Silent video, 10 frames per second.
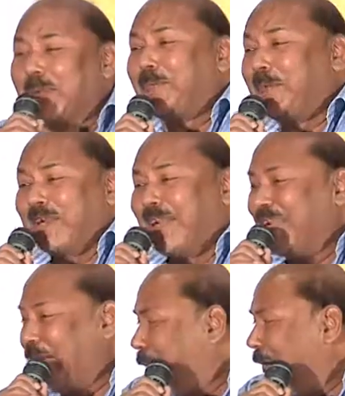చెప్పొచ్చు నేను
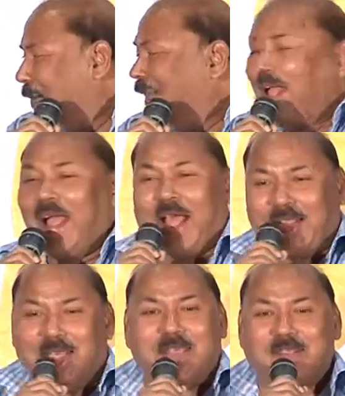చెప్పకూడదు
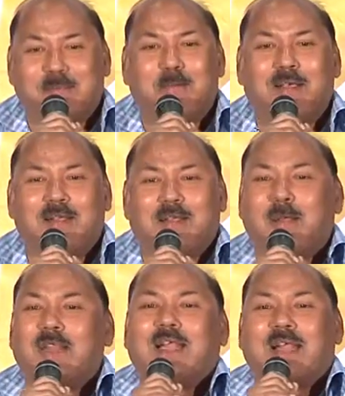అదే ఈ సినిమాకు
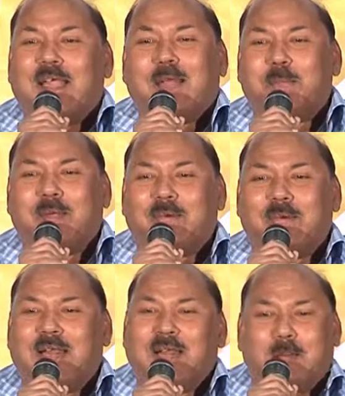నిరోధన టైటిల్
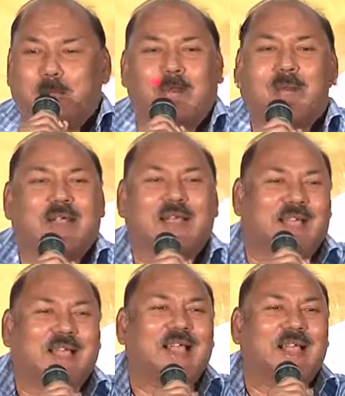పెట్టుంటే నేను ఒప్పుకోను కదా